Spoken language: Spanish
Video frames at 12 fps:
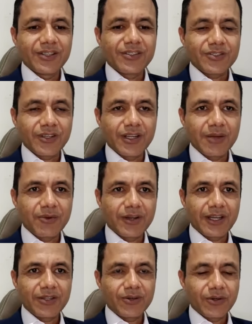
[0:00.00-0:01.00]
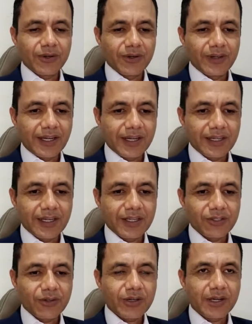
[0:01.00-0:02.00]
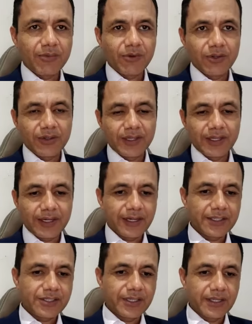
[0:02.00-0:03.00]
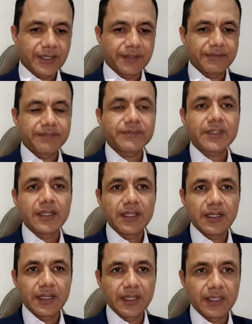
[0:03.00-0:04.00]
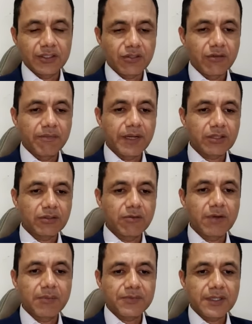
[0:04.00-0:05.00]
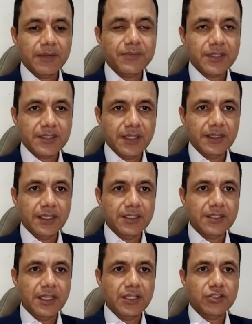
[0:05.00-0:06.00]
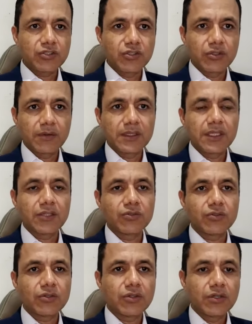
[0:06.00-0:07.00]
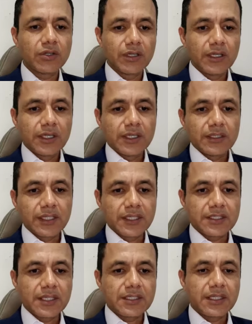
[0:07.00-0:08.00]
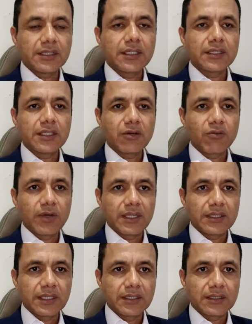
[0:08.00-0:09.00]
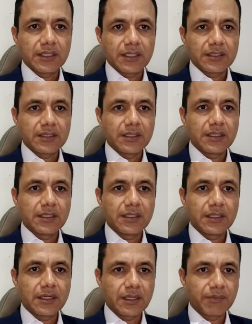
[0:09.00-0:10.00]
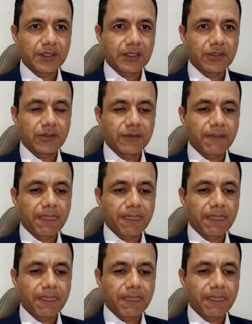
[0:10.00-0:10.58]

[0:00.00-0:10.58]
Soy el abogado agrario Ramón Herrera Chela. Les comparto el WhatsApp 6691 137043. Repito,